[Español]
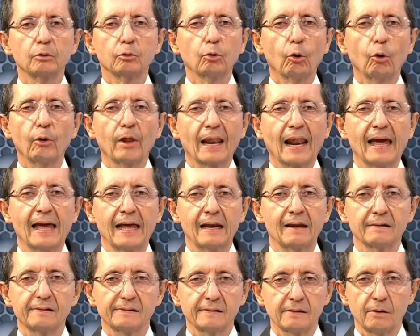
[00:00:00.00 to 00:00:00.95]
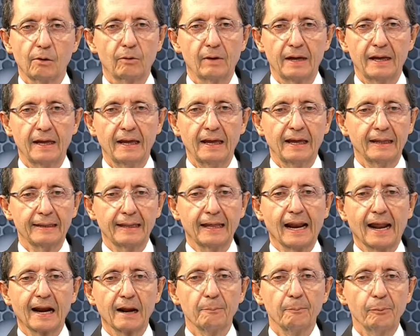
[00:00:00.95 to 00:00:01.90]
en todas las elecciones
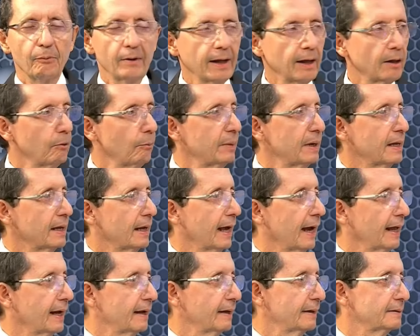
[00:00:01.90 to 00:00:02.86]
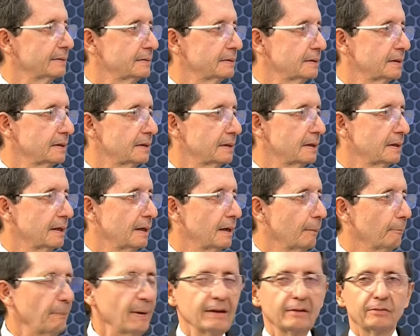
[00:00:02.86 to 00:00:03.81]
de la República Dominicana.
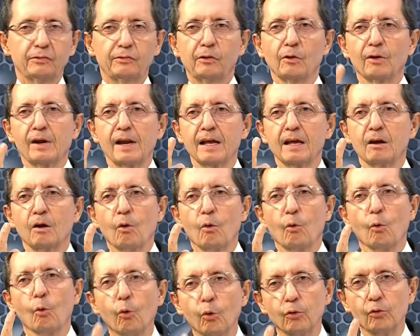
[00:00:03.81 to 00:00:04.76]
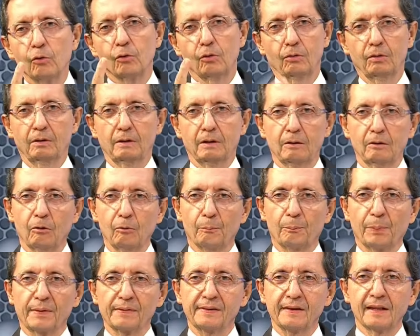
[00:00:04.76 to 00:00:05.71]
Exactamente. Mencionen uno,
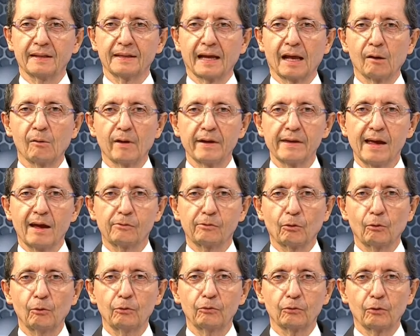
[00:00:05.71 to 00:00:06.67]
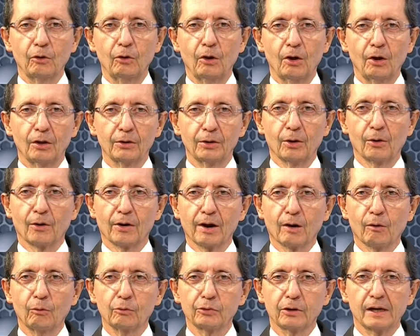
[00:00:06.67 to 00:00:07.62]
un presidente que no haya hecho uso de los
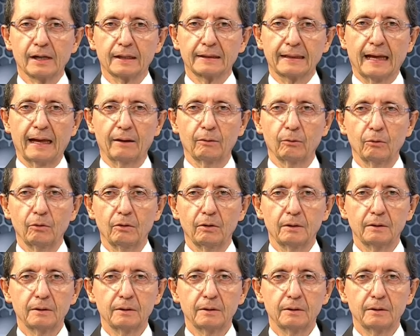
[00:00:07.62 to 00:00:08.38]
recursos del Estado.